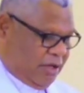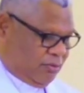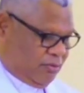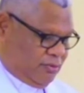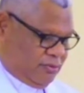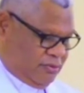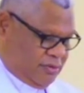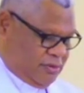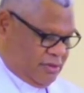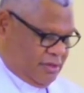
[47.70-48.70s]
Na masu
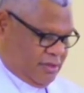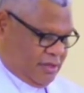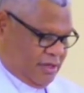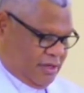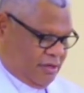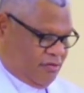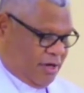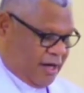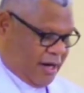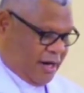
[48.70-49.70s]

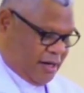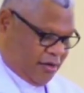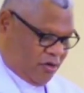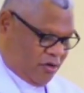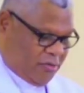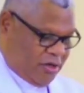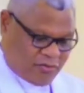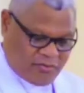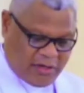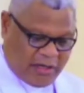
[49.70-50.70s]
en dua na ka en olomo
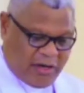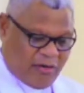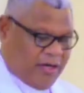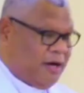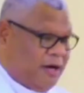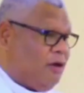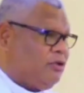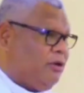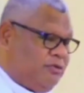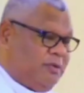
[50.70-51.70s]
ni lotu karao ni
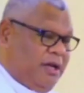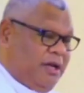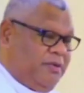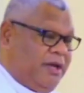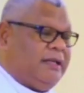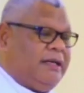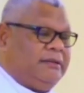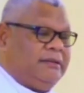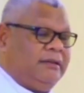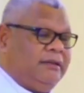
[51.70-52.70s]
na kautaleu mai
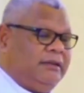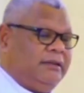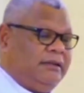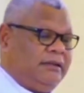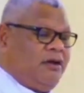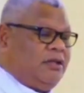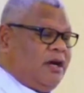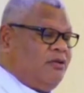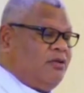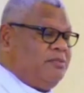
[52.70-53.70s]
wikanta
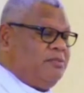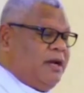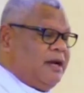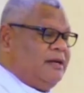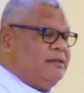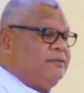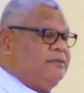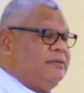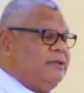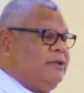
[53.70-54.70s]
na nonta ngau na binaka.
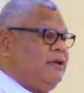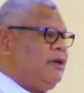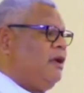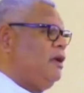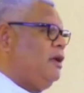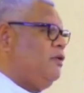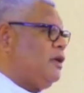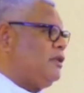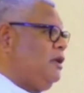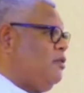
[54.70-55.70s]
Na
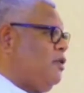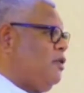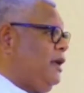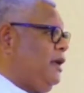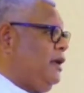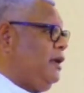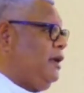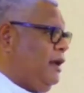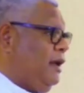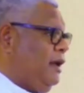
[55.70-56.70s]
wasi ni bola
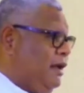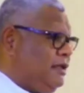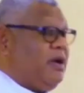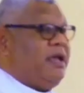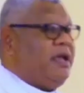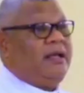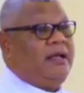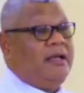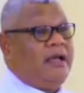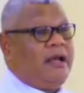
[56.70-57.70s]
ni lele
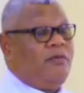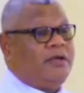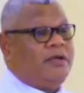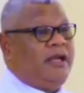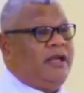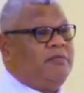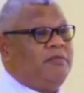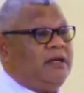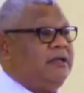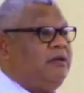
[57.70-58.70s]
cermaya kena wasi
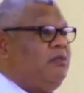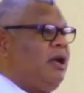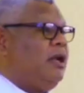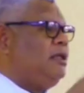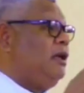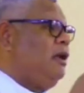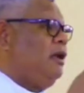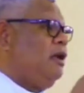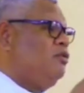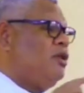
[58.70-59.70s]
lima mana
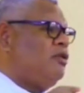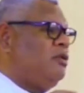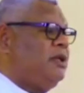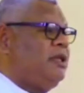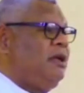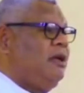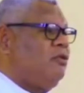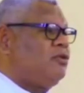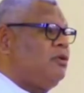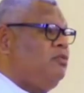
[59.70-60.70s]
tiki nendu atau mana
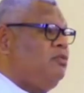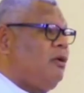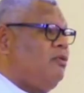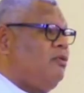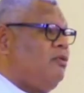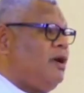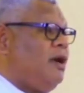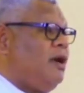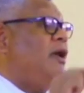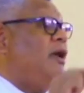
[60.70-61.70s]
tiki nerosa bulu
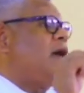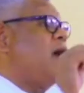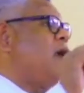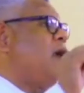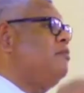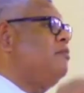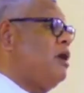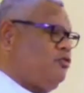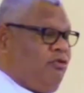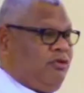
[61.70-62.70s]
karua engkang ni
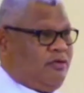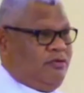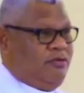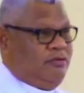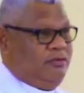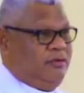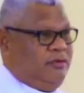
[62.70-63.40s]
mas tudok